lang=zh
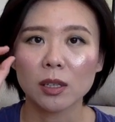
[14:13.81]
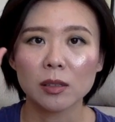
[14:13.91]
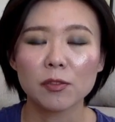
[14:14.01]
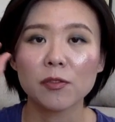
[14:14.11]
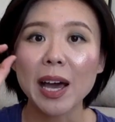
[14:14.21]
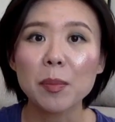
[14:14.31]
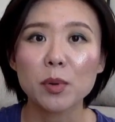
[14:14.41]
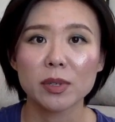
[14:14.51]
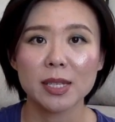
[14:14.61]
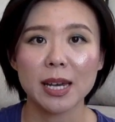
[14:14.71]
的
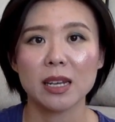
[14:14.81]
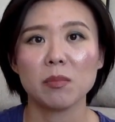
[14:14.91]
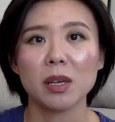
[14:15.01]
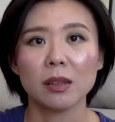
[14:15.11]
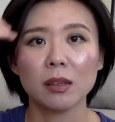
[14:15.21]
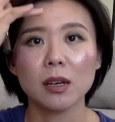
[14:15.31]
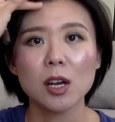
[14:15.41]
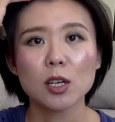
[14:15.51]
fiber 在里面的，